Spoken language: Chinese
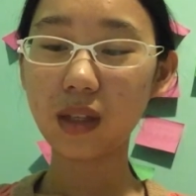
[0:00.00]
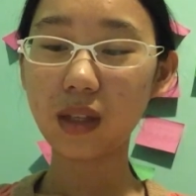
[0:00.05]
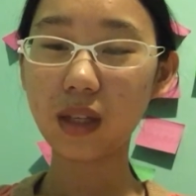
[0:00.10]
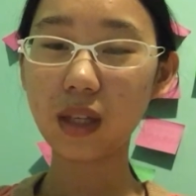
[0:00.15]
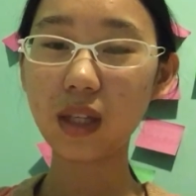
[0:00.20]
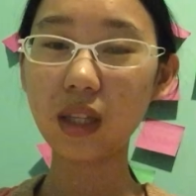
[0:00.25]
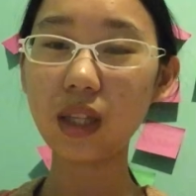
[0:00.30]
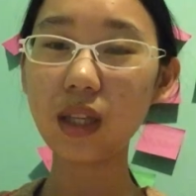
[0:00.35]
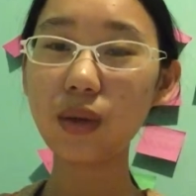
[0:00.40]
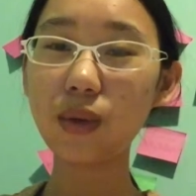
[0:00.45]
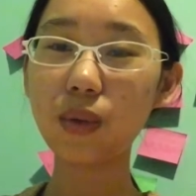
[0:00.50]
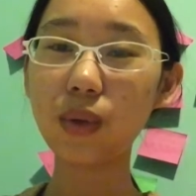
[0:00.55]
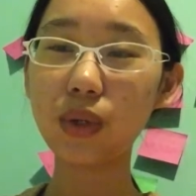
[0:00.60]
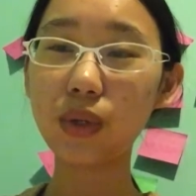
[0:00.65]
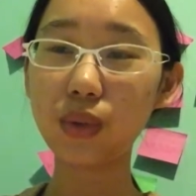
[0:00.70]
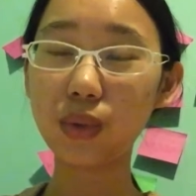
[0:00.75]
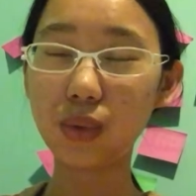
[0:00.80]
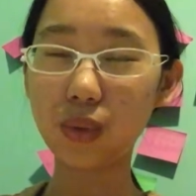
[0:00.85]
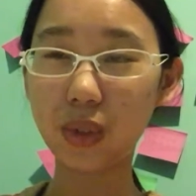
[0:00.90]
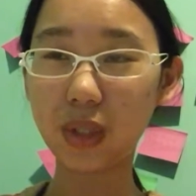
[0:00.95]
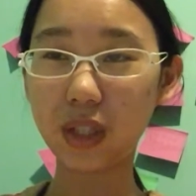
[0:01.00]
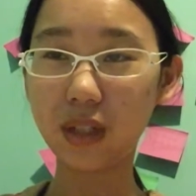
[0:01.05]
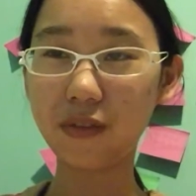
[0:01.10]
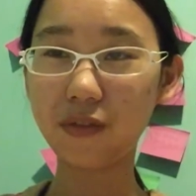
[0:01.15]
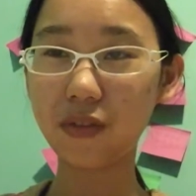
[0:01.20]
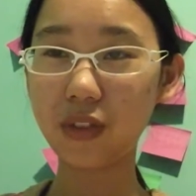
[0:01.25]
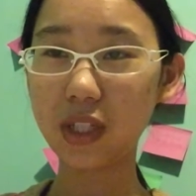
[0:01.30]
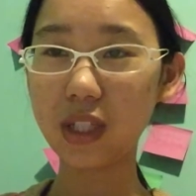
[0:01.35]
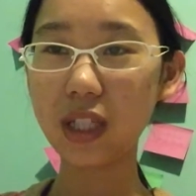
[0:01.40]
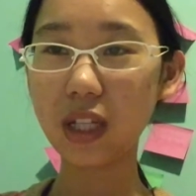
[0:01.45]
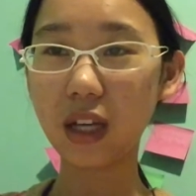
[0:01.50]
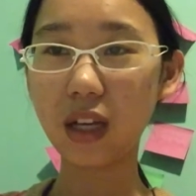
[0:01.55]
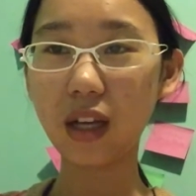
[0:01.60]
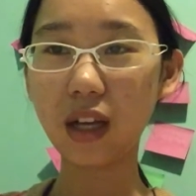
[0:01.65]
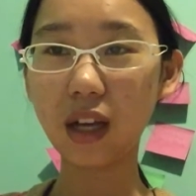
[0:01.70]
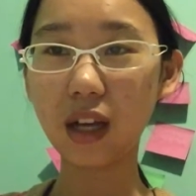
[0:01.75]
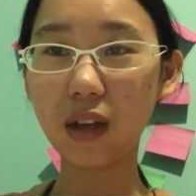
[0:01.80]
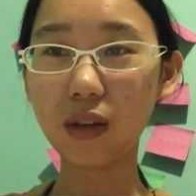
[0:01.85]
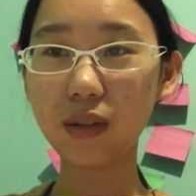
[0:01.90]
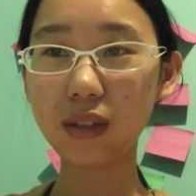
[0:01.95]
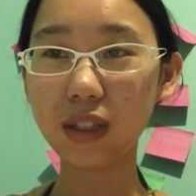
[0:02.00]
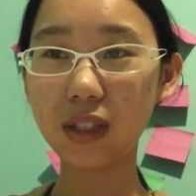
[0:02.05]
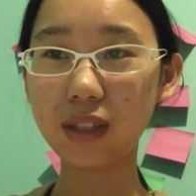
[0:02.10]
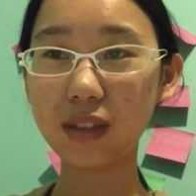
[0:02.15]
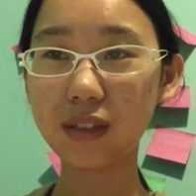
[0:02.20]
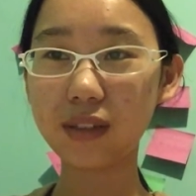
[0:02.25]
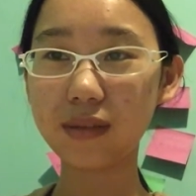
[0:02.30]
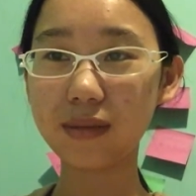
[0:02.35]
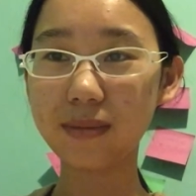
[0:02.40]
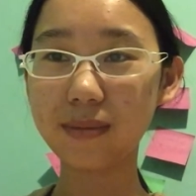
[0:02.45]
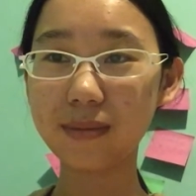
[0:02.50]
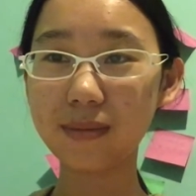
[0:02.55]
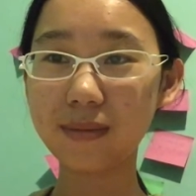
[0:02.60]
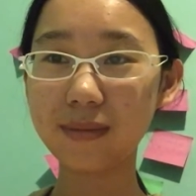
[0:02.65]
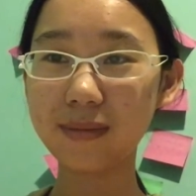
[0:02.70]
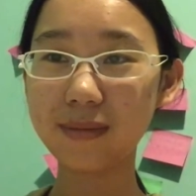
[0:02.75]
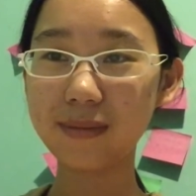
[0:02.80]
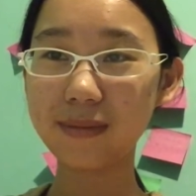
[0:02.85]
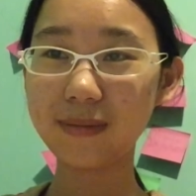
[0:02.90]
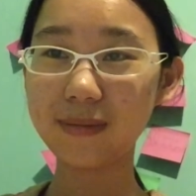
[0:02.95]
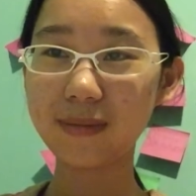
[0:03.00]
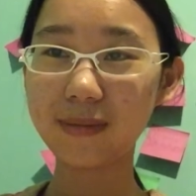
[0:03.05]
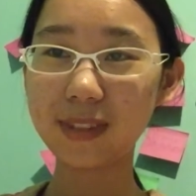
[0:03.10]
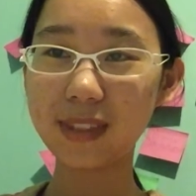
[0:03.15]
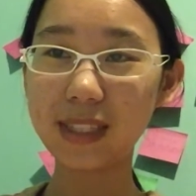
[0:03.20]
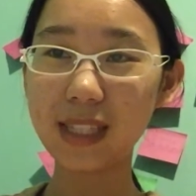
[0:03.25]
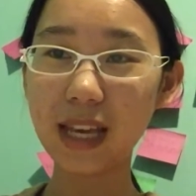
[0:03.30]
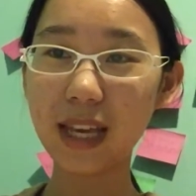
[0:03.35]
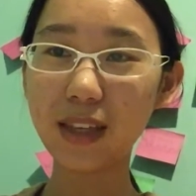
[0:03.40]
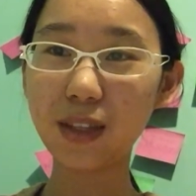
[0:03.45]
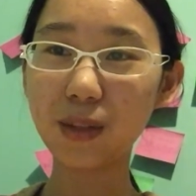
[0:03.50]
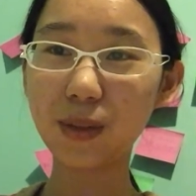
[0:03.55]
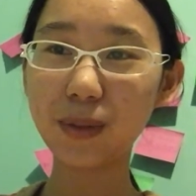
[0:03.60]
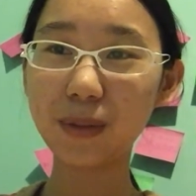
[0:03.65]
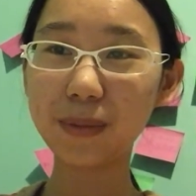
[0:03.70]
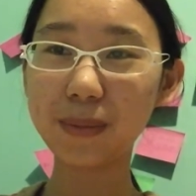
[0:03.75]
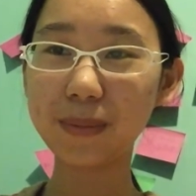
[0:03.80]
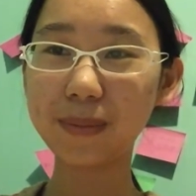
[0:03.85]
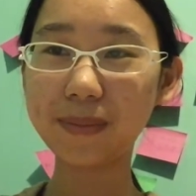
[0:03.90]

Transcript: 一定会学得非常好的，加油！